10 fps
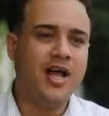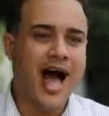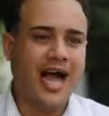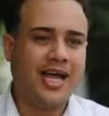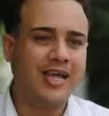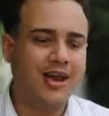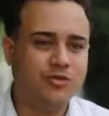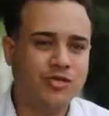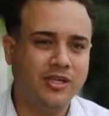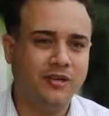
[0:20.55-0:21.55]
adquiere
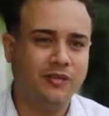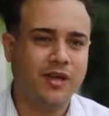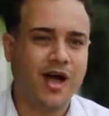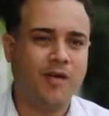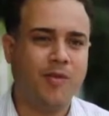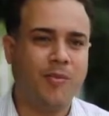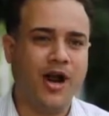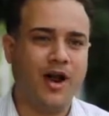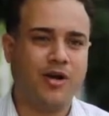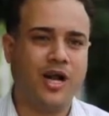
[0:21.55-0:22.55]
un significado
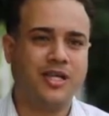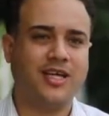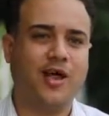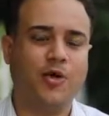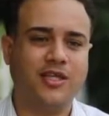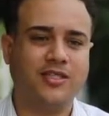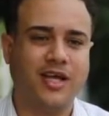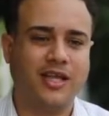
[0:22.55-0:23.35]
para los realizadores,